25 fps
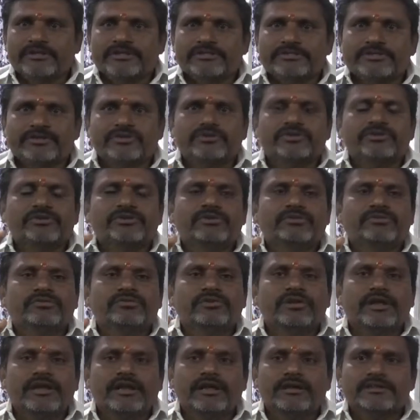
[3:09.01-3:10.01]
షెడ్యూల్
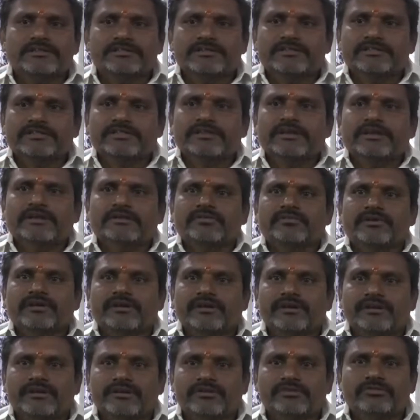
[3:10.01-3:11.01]
కులాలకు చెందినటువంటి
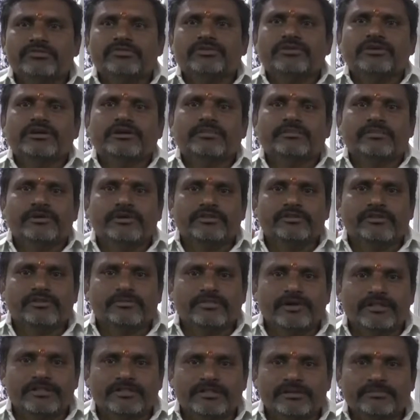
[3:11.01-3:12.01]
నిరుద్యోగ అభ్యర్థులు
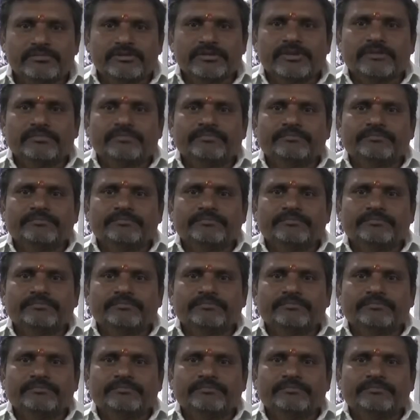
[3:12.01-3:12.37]
మాత్రమే